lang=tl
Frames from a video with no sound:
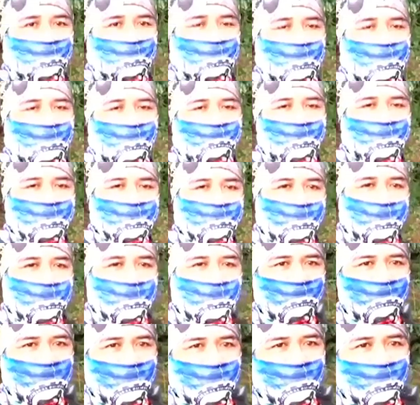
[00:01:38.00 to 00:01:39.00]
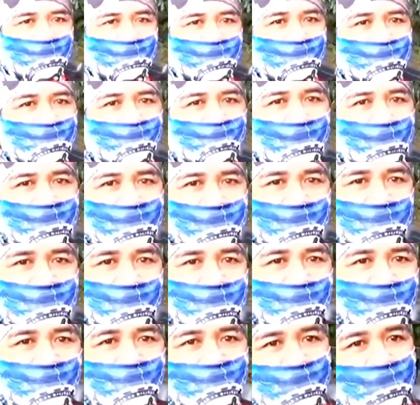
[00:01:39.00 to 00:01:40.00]
Uh, ah, mas marami ang dumating
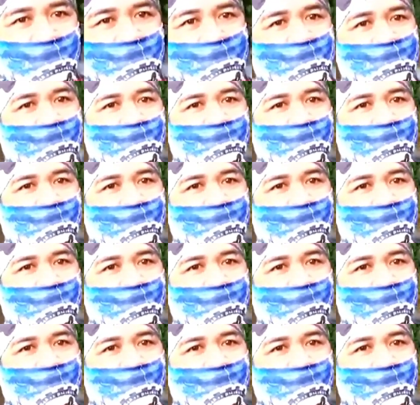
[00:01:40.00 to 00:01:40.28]
ngayon na taga